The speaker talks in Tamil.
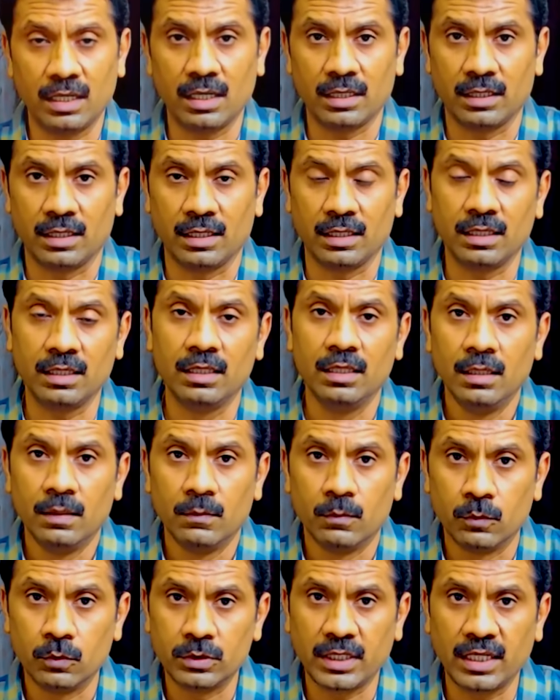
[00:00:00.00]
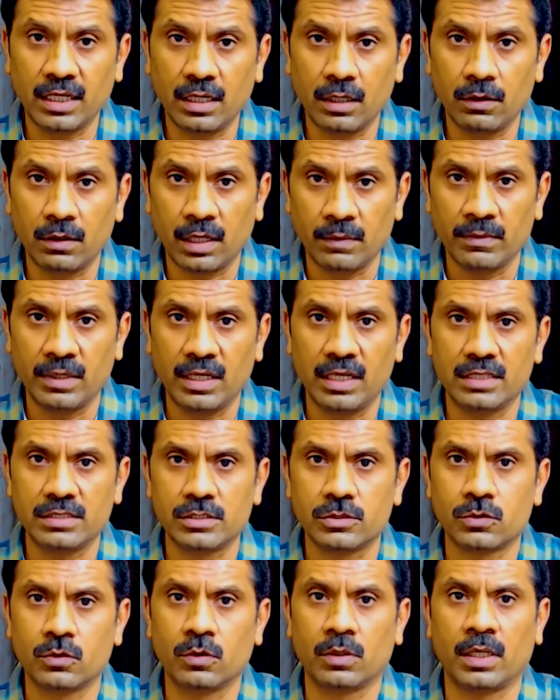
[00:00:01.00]
தான் முட்டையிலோட அமினாசிட்
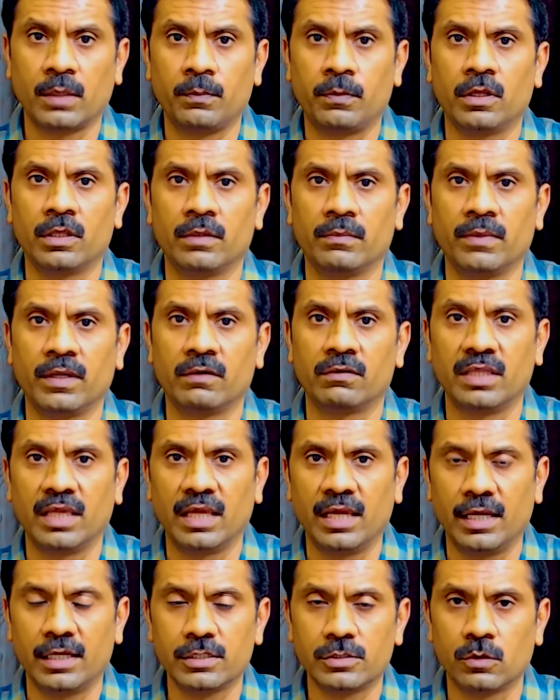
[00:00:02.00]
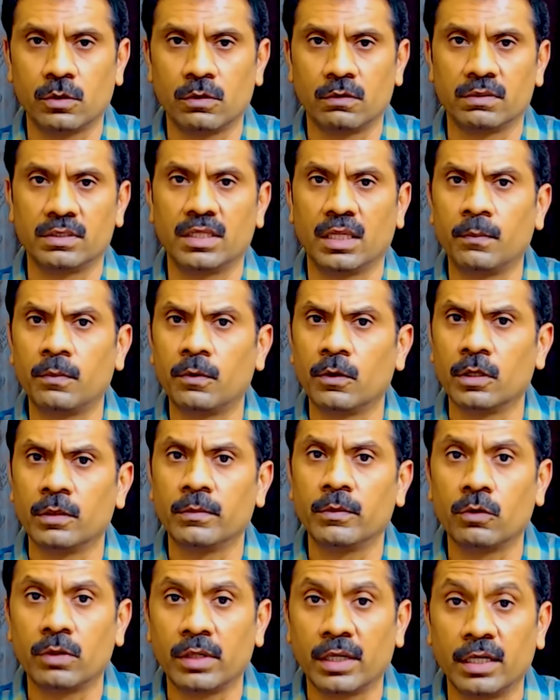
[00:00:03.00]
ஸ்கோர் எப்பொழுதுமே வந்து ஏஏ ஸ்கோர் வந்து எப்பொழுதுமே ஒரு
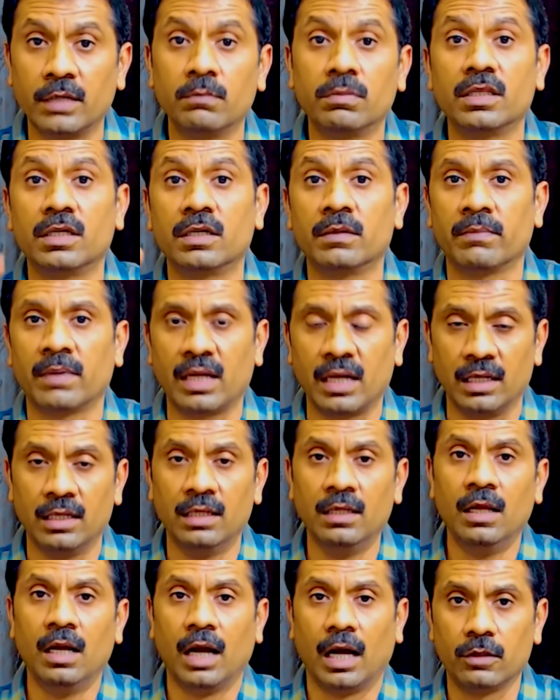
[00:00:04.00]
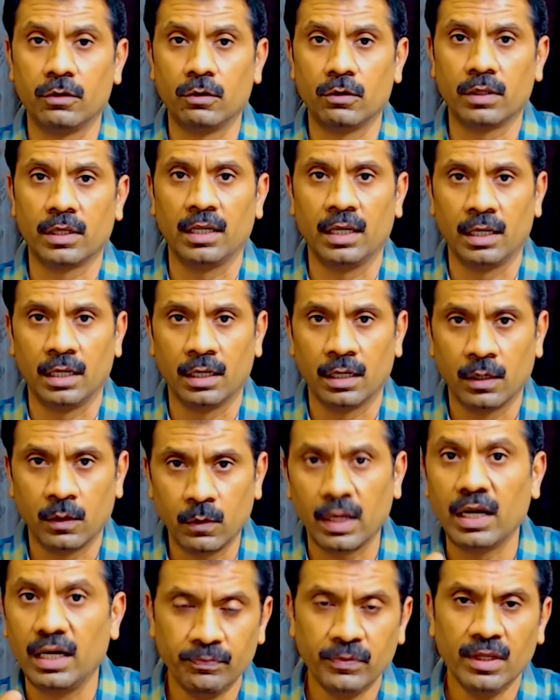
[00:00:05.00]
எண்பதுக்கு மேலே அதோட
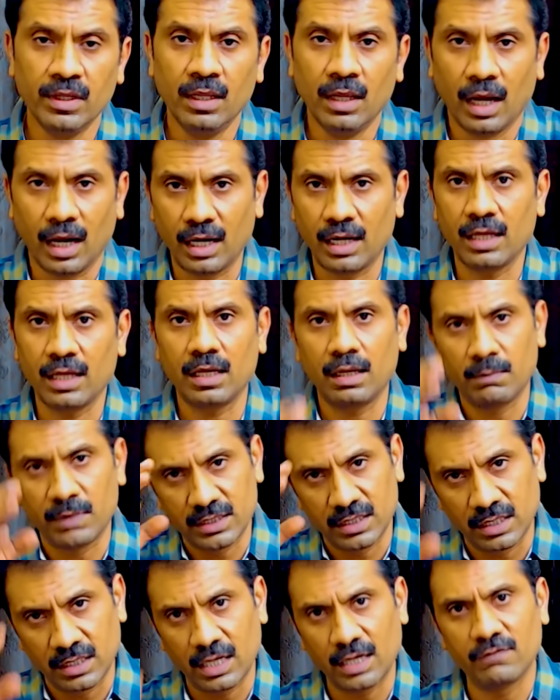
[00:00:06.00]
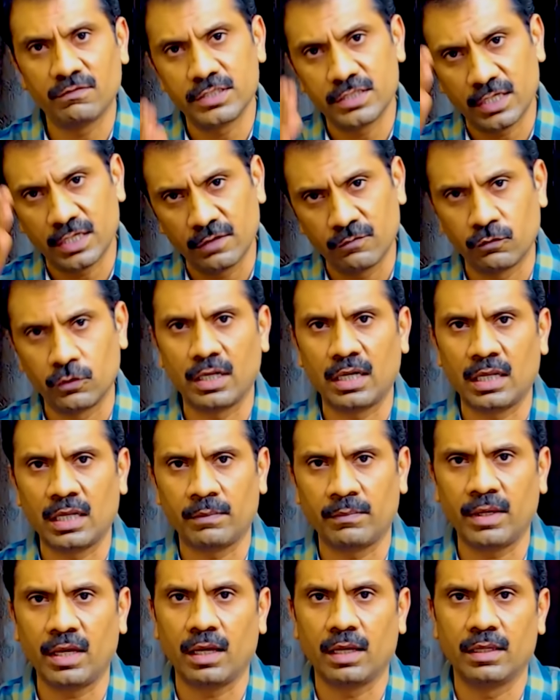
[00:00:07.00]
குவாலிட்டி ஆனால் மற்ற நான் வெஜிடேரியன் ஃபுட் எல்லாமே
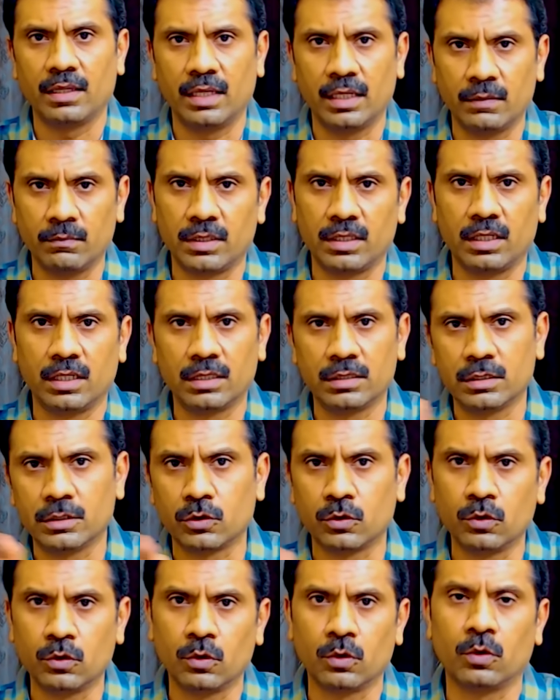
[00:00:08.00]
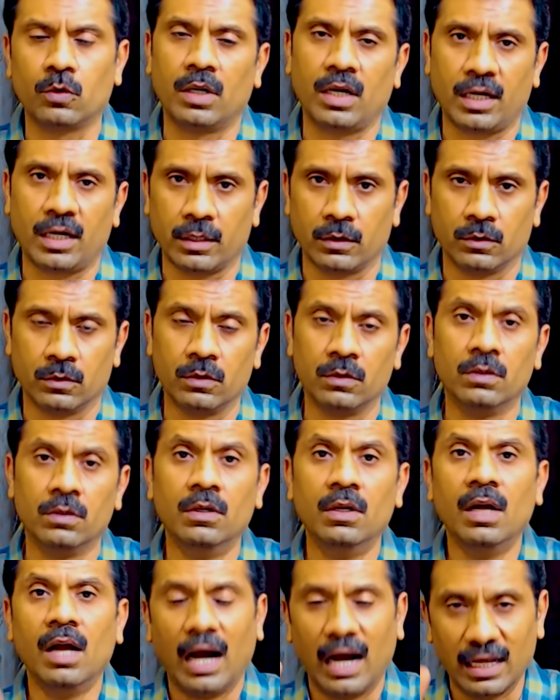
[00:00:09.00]
எண்பதுலேருந்து தொண்ணூறுக்குள்ளே அடங்கும்
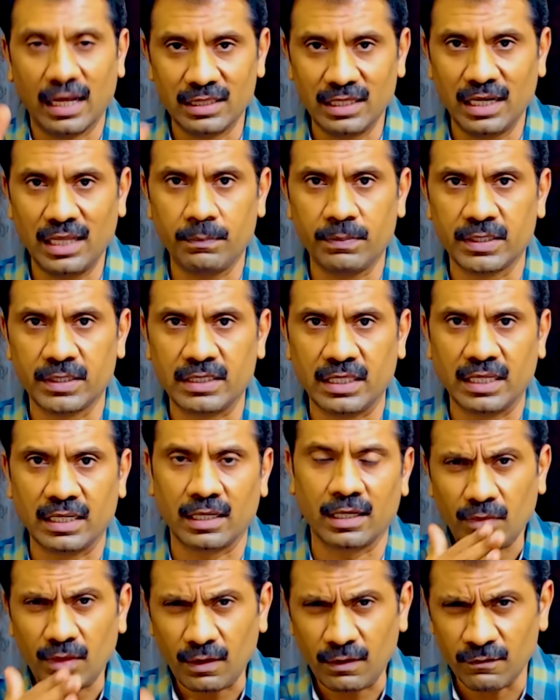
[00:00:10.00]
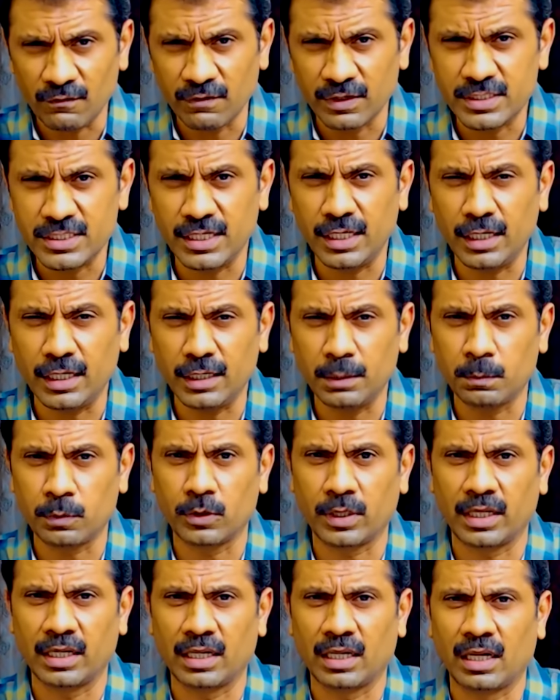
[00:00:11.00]
அதிலே பார்த்தீங்கன்னா வெஜிடேரியன்
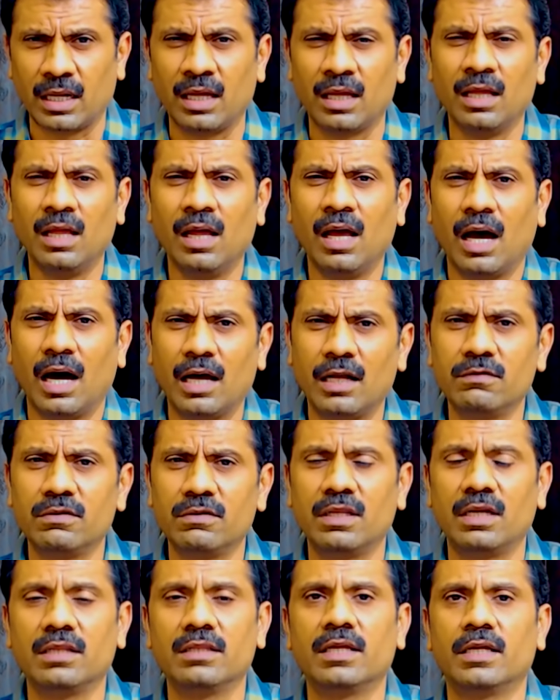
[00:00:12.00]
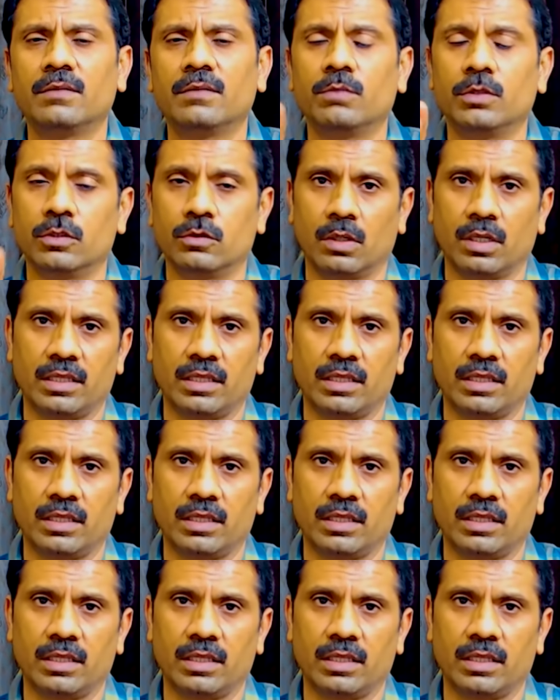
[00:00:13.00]
ப்ரோட்டீன் எல்லாம் அறுபதுலேருந்து எண்பதுக்குள்ளே தான்